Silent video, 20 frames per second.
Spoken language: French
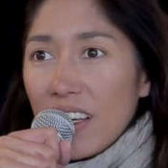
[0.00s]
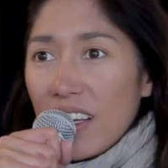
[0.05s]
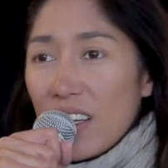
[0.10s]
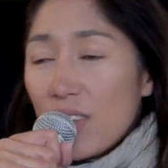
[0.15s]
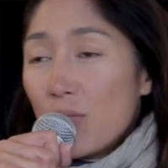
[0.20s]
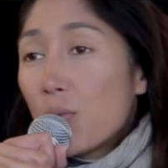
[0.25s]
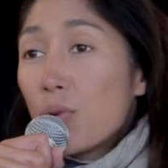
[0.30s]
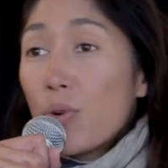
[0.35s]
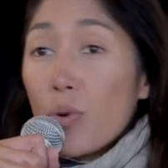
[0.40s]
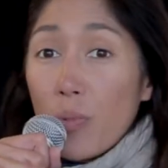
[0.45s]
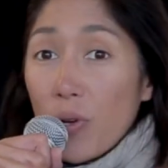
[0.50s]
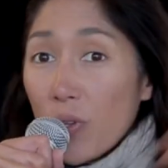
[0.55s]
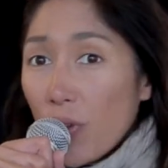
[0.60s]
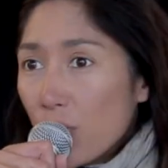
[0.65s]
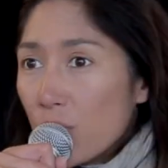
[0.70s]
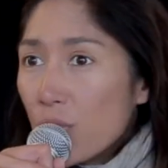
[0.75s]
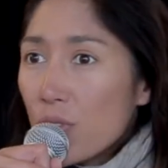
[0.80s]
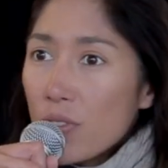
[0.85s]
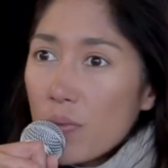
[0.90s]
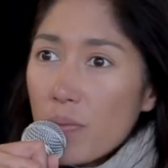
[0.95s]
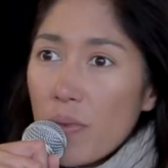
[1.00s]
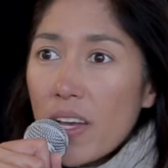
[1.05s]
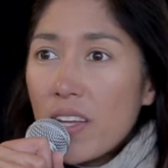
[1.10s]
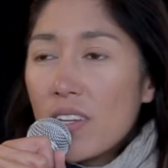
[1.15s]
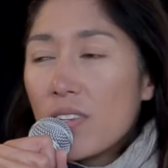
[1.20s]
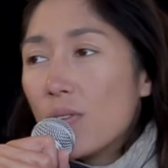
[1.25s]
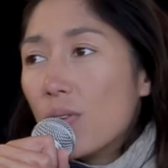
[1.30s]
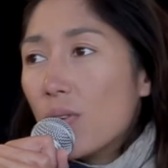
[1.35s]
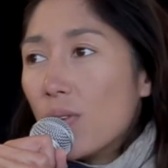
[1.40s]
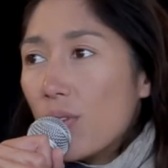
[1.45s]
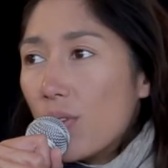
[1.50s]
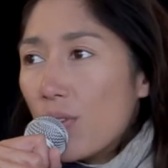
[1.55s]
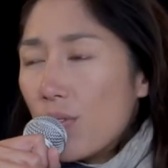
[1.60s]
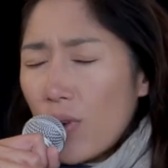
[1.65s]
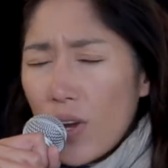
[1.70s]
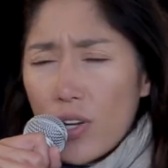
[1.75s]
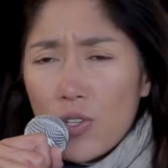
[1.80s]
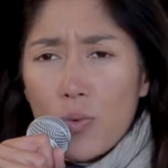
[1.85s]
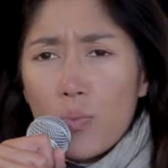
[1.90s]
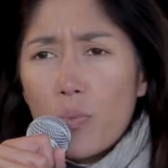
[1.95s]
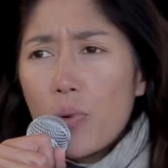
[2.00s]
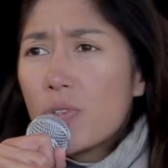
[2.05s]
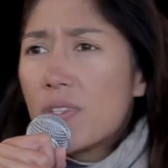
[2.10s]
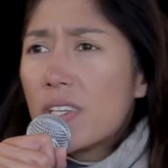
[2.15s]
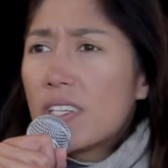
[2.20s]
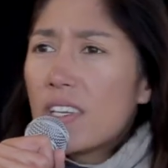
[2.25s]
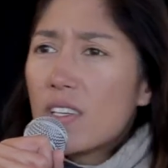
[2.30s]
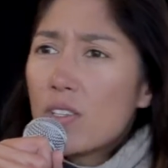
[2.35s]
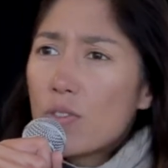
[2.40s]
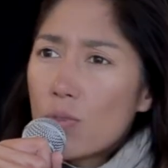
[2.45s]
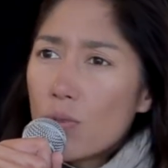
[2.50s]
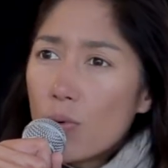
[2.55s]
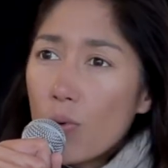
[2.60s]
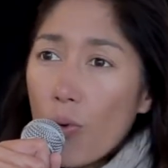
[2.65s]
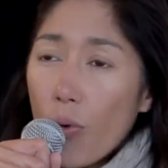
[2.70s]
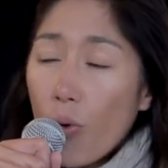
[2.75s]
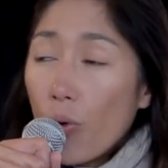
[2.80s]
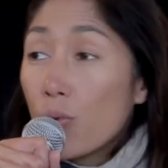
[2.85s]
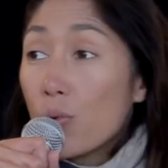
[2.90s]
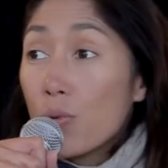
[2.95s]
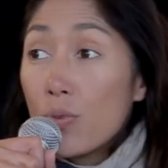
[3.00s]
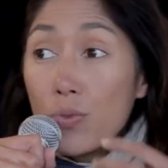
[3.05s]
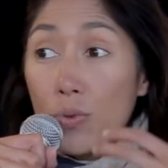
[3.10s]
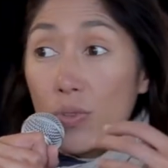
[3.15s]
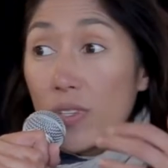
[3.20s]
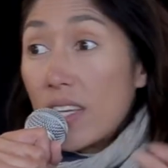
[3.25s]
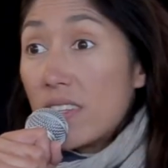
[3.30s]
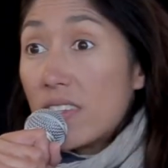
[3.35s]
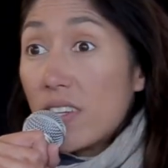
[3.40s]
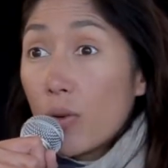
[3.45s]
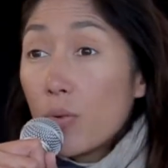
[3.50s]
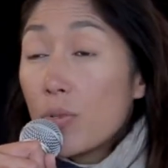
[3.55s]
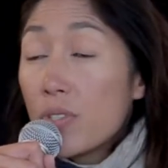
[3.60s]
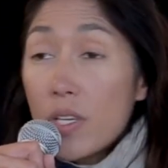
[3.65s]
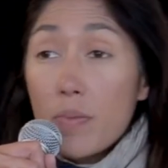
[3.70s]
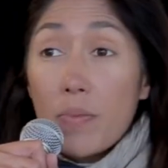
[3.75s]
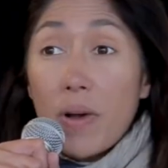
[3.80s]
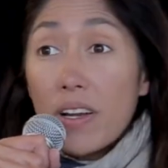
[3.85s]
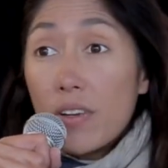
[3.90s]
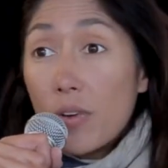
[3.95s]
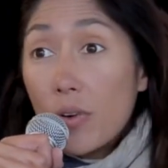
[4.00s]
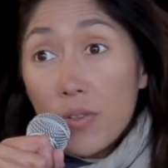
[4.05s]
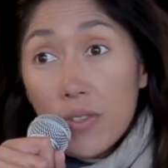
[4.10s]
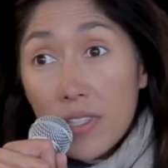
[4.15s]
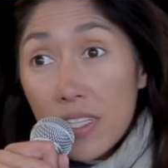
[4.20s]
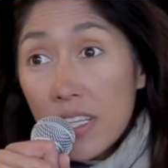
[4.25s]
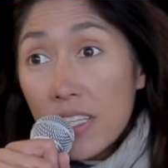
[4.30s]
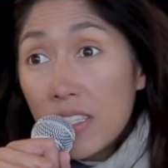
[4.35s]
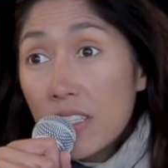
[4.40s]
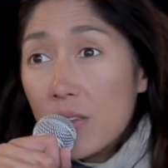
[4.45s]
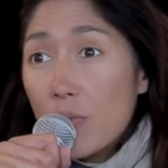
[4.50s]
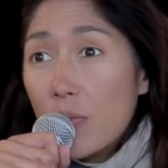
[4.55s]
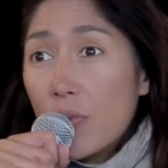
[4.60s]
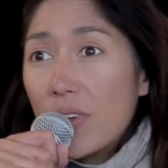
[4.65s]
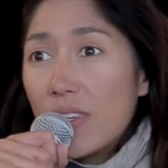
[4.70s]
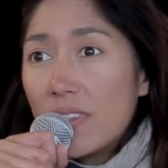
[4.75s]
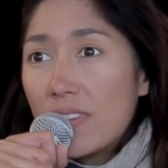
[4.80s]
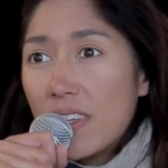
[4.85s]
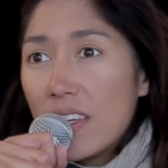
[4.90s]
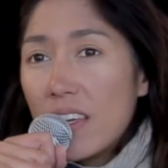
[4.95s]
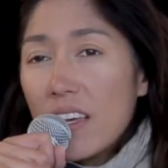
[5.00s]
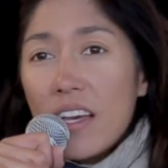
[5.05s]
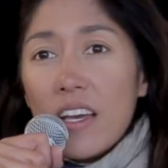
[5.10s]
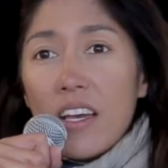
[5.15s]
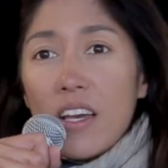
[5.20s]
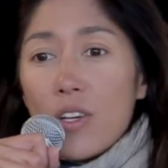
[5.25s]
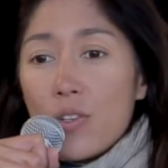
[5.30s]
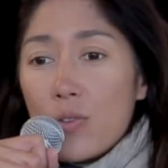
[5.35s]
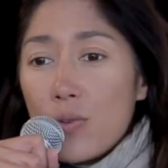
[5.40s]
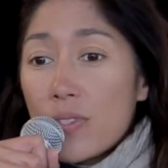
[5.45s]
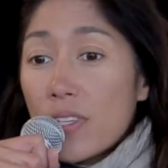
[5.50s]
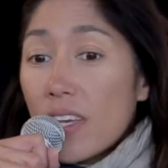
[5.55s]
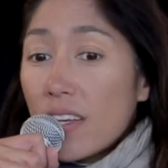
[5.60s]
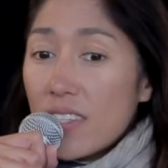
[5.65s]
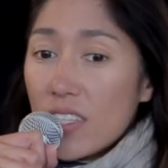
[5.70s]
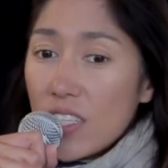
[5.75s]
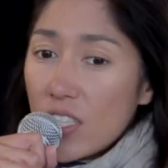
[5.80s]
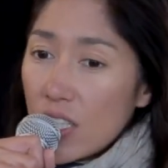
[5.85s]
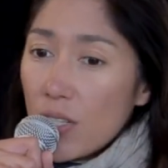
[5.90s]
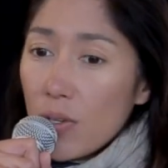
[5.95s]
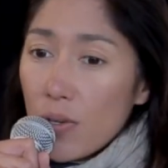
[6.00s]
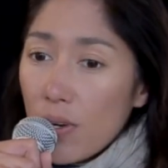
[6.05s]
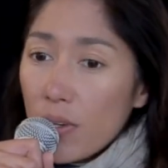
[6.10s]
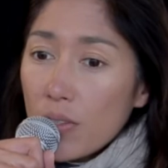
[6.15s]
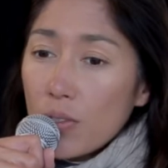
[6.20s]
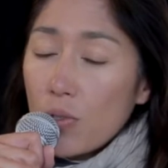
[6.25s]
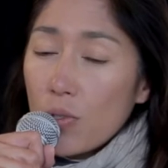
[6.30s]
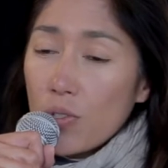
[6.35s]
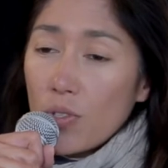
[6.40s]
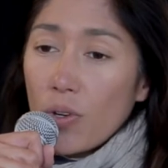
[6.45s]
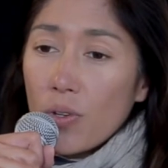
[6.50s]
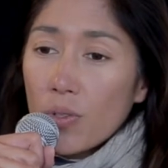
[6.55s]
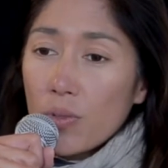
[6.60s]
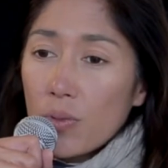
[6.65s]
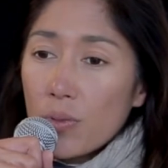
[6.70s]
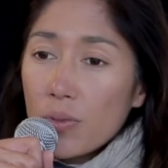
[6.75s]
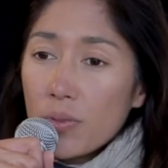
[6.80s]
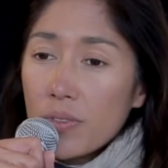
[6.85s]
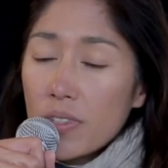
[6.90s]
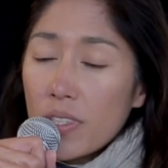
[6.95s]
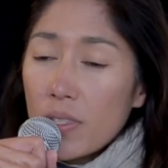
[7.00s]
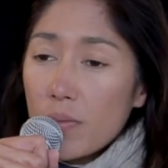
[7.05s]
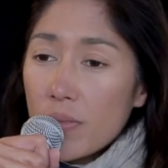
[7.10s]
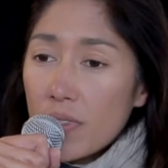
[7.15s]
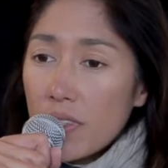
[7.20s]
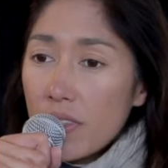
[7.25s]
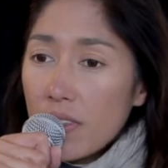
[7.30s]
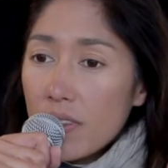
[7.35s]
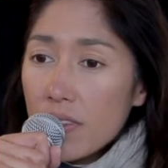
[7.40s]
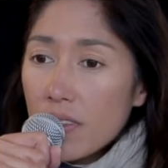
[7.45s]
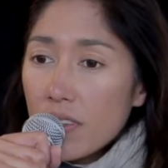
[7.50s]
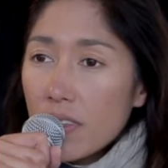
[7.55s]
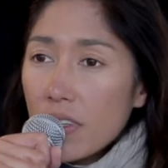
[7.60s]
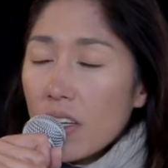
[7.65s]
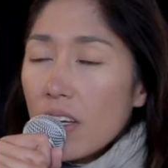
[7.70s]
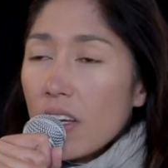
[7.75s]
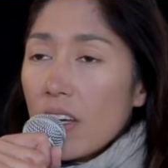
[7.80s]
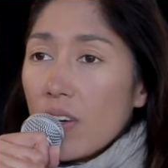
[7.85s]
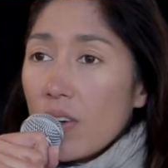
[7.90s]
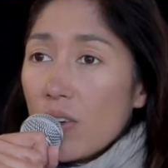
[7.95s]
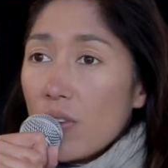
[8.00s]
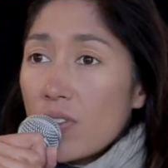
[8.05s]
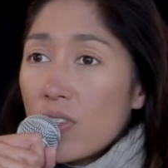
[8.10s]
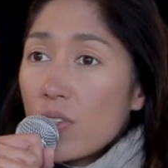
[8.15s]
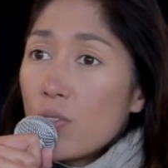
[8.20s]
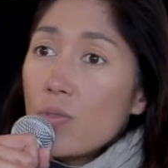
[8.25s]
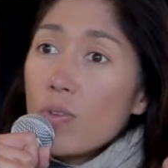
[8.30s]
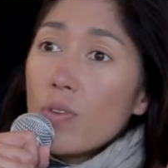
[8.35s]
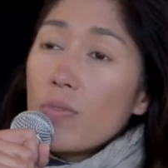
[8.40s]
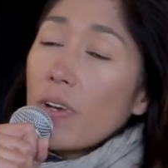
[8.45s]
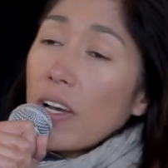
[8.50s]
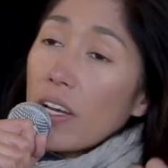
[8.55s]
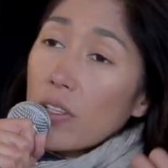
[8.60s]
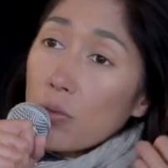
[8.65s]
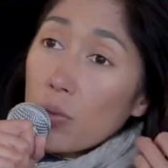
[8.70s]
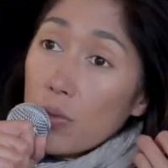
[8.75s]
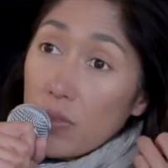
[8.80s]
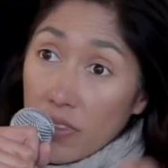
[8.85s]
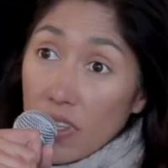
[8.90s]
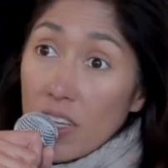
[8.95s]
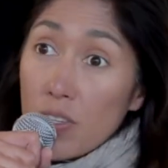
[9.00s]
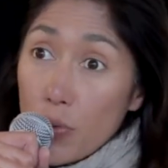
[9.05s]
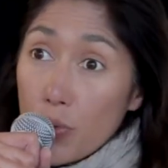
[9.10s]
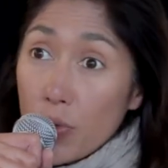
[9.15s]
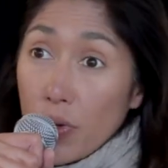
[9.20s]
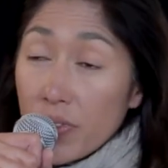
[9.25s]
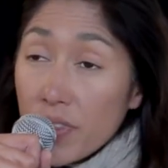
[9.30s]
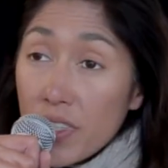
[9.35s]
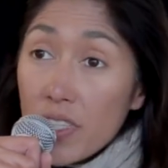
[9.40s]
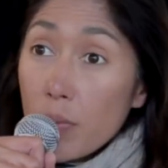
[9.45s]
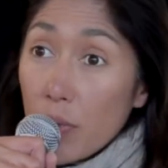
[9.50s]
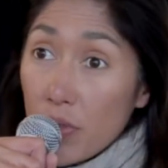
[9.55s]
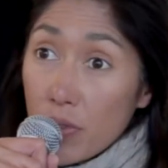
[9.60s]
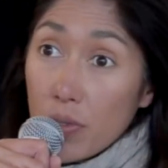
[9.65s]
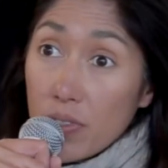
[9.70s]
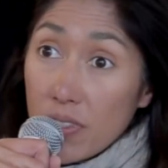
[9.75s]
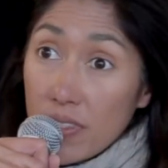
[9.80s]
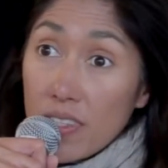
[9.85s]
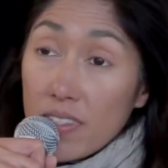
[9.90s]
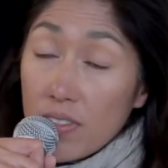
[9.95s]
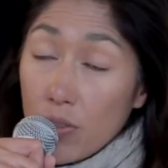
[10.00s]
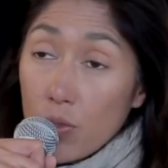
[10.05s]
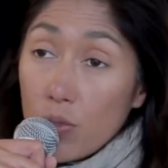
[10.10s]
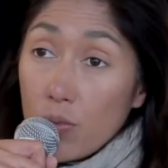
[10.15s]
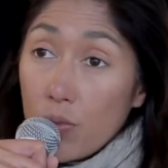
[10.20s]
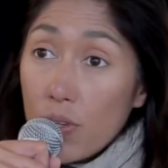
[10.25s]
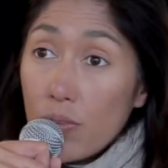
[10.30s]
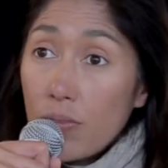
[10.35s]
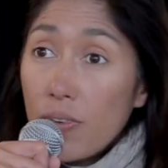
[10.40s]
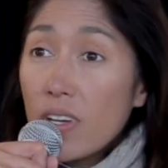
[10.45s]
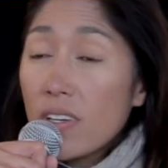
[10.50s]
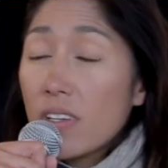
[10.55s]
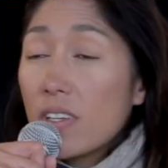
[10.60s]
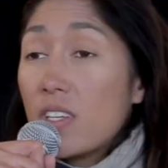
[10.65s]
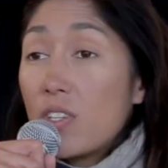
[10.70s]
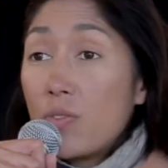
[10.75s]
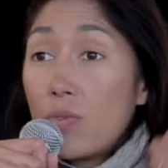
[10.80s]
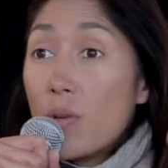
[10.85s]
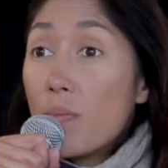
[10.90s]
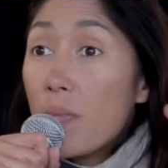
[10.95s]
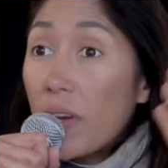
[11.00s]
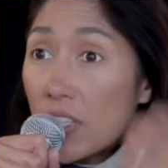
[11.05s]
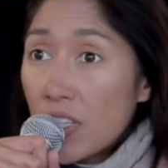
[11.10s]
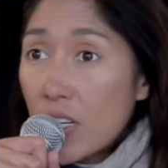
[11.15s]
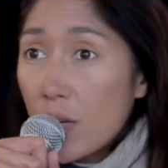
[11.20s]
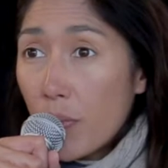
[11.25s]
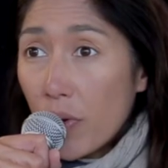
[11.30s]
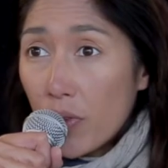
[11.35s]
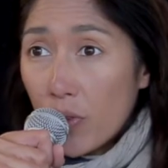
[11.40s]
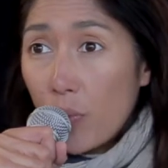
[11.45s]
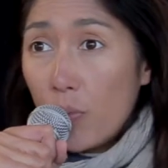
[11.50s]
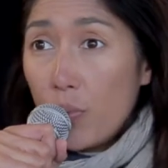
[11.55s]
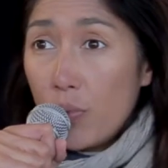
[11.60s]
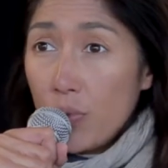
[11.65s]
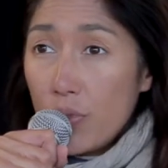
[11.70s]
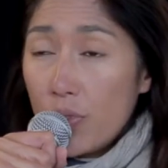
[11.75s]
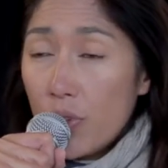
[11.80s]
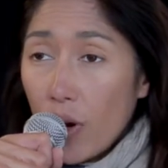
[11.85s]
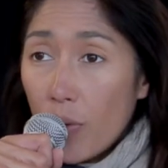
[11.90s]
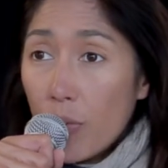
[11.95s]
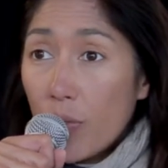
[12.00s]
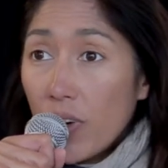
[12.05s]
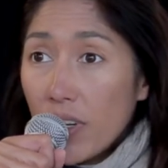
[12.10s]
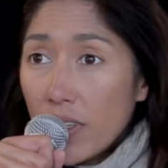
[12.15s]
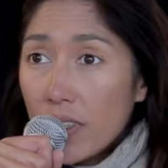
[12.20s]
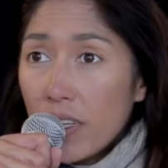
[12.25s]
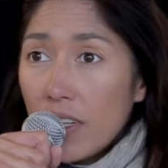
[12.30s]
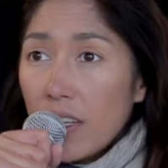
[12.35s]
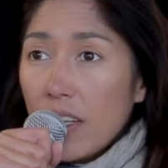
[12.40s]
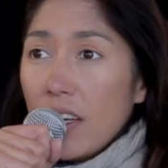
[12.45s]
Et donc pendant deux semaines, euh, je pose des questions aux Russes, donc il y a des Russes qui parlaient anglais, qui m'ont aidé, jusqu'à des géologues que je rencontre qui me disent, euh, si tu veux faire un truc très authentique, parce que c'était ce que je voulais faire, et je voulais marcher pendant plusieurs mois,